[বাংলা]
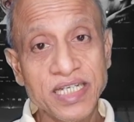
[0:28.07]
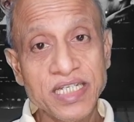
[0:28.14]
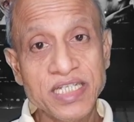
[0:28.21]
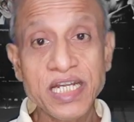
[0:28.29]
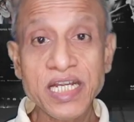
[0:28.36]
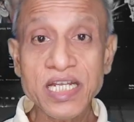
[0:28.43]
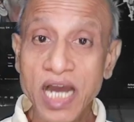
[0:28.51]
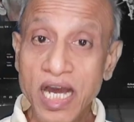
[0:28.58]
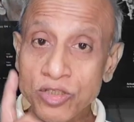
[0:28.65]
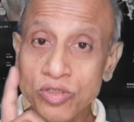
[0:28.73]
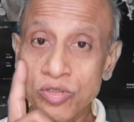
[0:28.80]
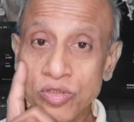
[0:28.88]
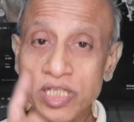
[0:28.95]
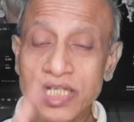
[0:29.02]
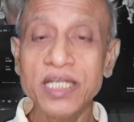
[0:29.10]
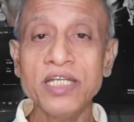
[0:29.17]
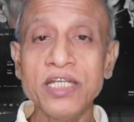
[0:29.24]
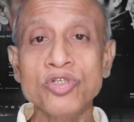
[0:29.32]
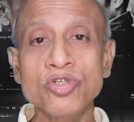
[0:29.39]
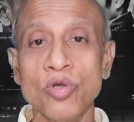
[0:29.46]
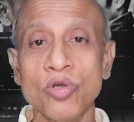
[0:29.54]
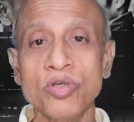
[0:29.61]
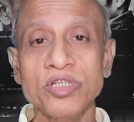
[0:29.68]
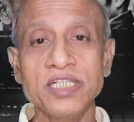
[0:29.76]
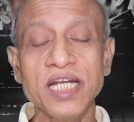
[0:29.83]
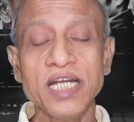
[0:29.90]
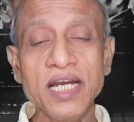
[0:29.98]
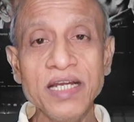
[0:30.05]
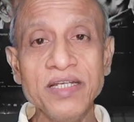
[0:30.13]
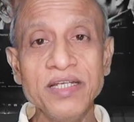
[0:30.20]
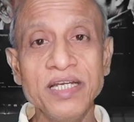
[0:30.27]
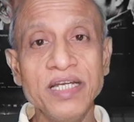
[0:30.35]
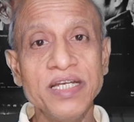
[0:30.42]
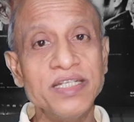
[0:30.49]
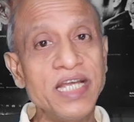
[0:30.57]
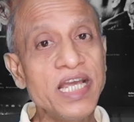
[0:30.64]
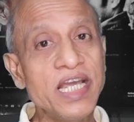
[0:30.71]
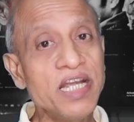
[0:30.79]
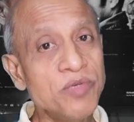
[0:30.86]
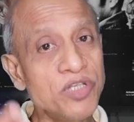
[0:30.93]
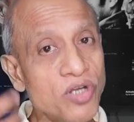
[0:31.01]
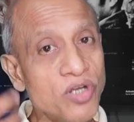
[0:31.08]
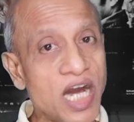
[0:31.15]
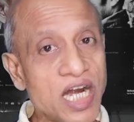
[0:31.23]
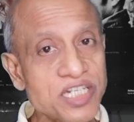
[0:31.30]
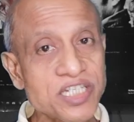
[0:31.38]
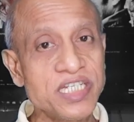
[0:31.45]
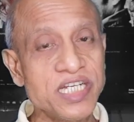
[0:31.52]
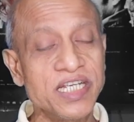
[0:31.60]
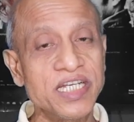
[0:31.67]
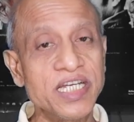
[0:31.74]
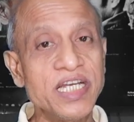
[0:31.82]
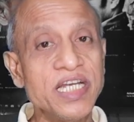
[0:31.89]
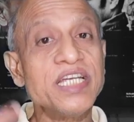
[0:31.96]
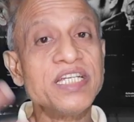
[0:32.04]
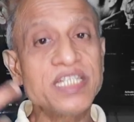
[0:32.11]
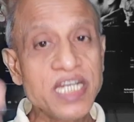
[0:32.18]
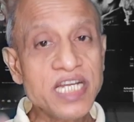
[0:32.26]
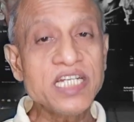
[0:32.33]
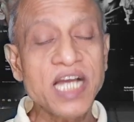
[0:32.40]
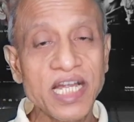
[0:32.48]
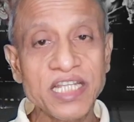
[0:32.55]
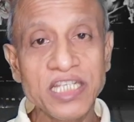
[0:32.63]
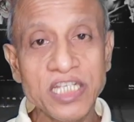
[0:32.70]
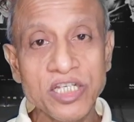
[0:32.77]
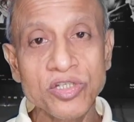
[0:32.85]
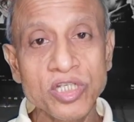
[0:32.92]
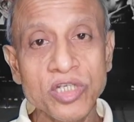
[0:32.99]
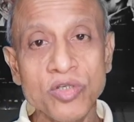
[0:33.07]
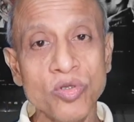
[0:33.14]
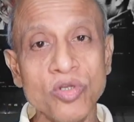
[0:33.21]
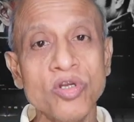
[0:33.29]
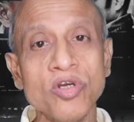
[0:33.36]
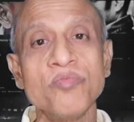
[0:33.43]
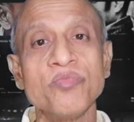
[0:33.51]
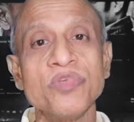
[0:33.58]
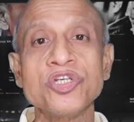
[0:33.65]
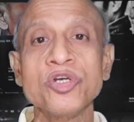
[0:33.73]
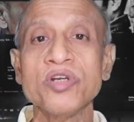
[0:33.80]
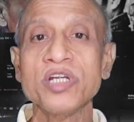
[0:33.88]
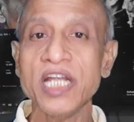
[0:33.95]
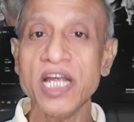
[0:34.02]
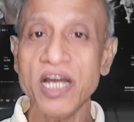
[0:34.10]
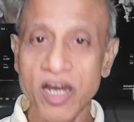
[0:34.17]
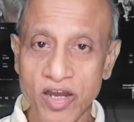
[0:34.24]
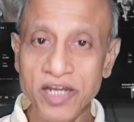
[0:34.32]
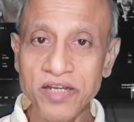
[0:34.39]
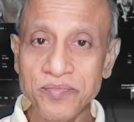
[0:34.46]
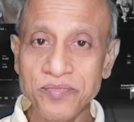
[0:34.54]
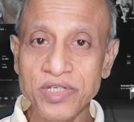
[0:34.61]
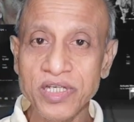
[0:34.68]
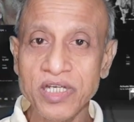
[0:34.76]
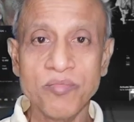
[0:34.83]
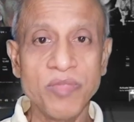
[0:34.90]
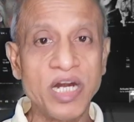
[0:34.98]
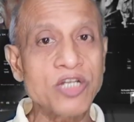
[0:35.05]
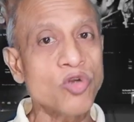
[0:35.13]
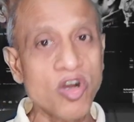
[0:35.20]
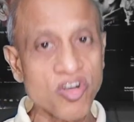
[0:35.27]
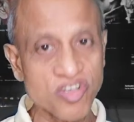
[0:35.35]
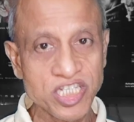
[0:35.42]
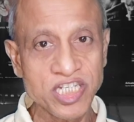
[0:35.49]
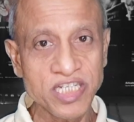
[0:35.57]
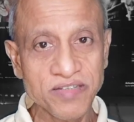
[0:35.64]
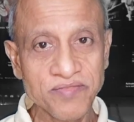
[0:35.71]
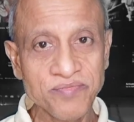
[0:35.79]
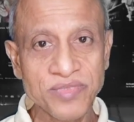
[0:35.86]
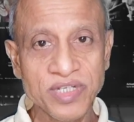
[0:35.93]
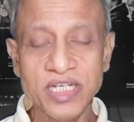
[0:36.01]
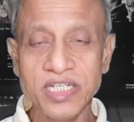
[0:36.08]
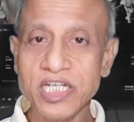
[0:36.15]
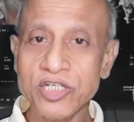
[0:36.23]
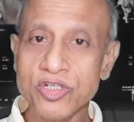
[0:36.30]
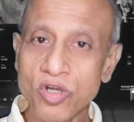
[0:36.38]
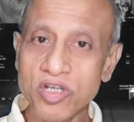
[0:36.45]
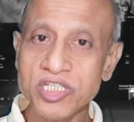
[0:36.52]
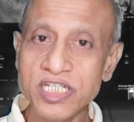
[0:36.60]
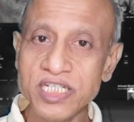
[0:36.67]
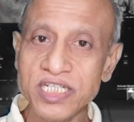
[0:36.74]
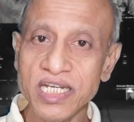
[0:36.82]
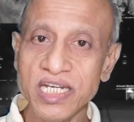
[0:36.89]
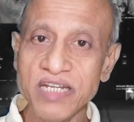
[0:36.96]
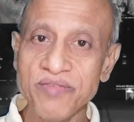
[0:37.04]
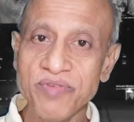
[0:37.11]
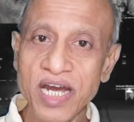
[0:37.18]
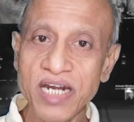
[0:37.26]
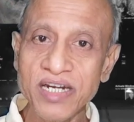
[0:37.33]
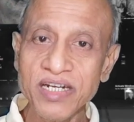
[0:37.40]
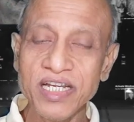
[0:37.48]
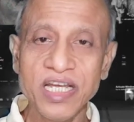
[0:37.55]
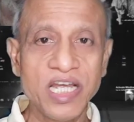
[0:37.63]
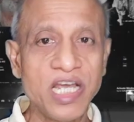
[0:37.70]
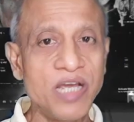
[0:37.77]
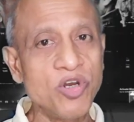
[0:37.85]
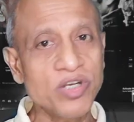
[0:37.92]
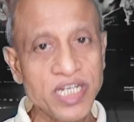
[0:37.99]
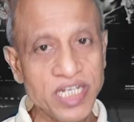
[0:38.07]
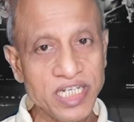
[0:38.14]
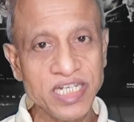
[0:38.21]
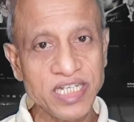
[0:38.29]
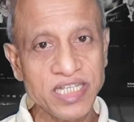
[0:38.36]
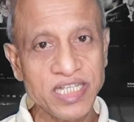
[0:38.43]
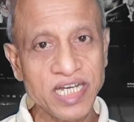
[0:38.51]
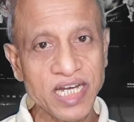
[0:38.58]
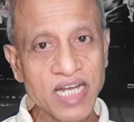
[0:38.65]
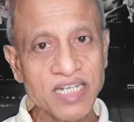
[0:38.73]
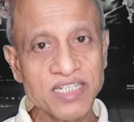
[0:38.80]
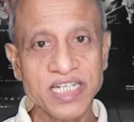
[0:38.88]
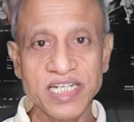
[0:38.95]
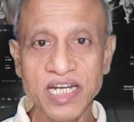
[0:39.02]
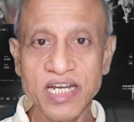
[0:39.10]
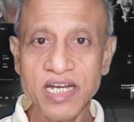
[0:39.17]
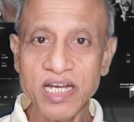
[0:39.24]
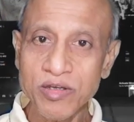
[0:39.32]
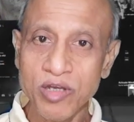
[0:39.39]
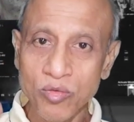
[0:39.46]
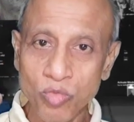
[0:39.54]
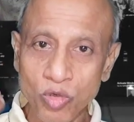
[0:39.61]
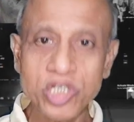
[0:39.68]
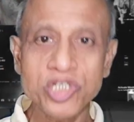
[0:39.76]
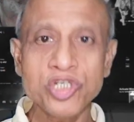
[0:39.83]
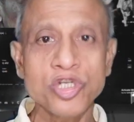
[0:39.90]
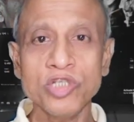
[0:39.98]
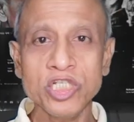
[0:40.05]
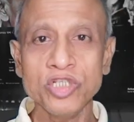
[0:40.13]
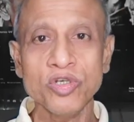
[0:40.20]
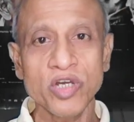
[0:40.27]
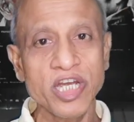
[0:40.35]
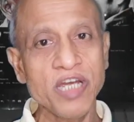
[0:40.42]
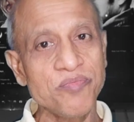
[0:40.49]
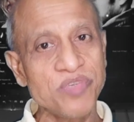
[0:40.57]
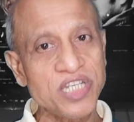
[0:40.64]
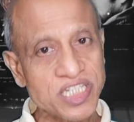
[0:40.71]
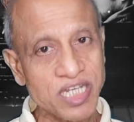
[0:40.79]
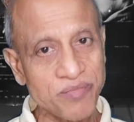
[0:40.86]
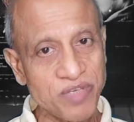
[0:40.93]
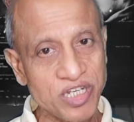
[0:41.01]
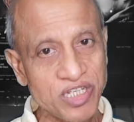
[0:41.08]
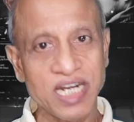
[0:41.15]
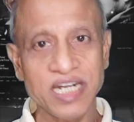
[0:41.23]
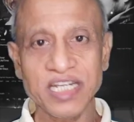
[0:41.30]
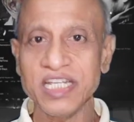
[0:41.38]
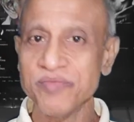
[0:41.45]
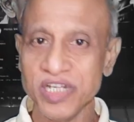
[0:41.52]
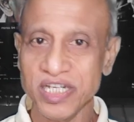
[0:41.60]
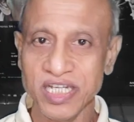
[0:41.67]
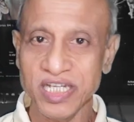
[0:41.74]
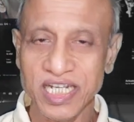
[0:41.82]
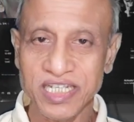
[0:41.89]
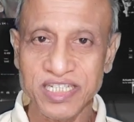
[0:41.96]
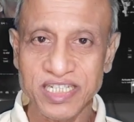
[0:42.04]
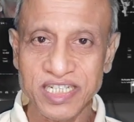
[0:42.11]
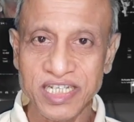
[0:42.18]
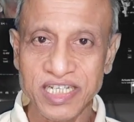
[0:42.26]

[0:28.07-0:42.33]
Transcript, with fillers: সেই খাদ্য থেকে কিন্তু শক্তিটা দেহের ভিতর আসছে সেই খাদ্যে যদি কোনো রকম বিষক্রিয়া হয় বা টক্সিন সেই টক্সিনটা লিভার এবং কিডনির দ্বারা সেটা পরিশোধিত হয়ে পেচ্ছাপের দ্বার দিয়ে বেরিয়ে যাচ্ছে